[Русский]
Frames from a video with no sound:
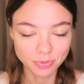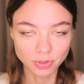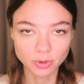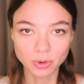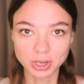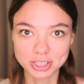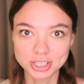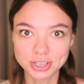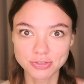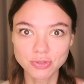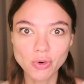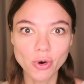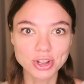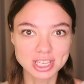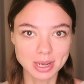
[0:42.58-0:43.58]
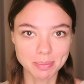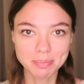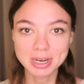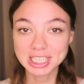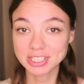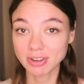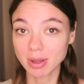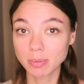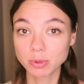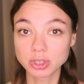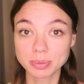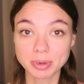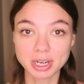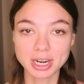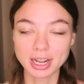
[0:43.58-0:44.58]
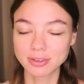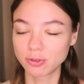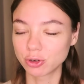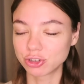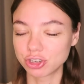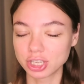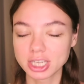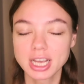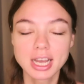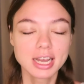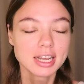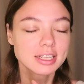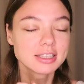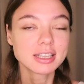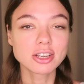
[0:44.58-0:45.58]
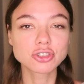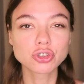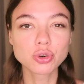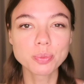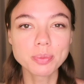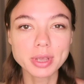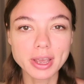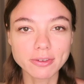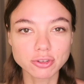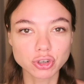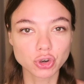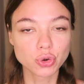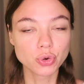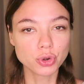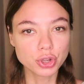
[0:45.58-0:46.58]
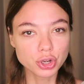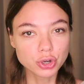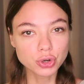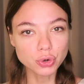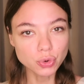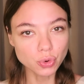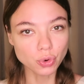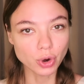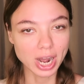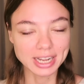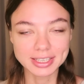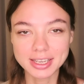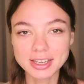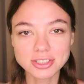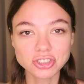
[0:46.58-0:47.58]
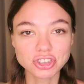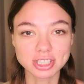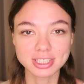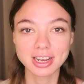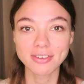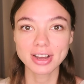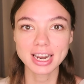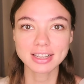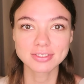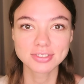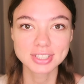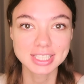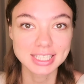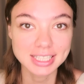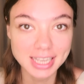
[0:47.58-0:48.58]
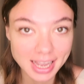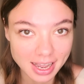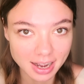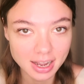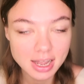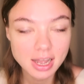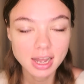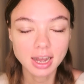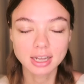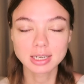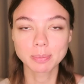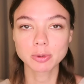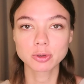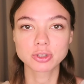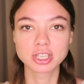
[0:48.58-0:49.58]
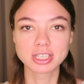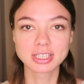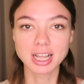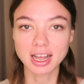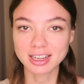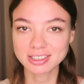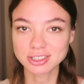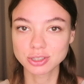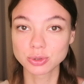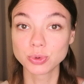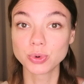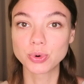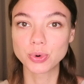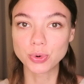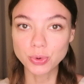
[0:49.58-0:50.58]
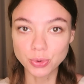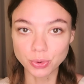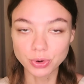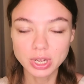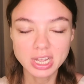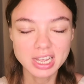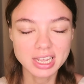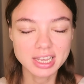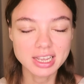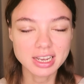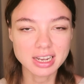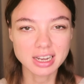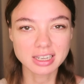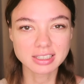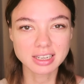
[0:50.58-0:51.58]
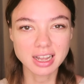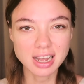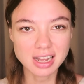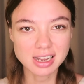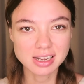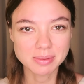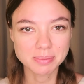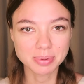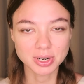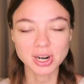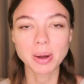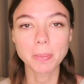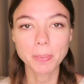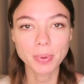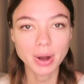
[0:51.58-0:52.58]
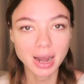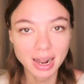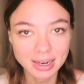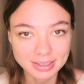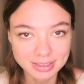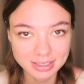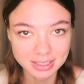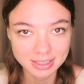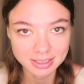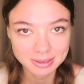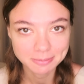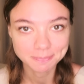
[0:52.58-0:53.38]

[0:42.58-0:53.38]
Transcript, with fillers: Ну а сегодня мы с вами будем играть в очень нашумевшую игру. О ней сейчас говорят все. Она просто на слуху. И она про пальцы.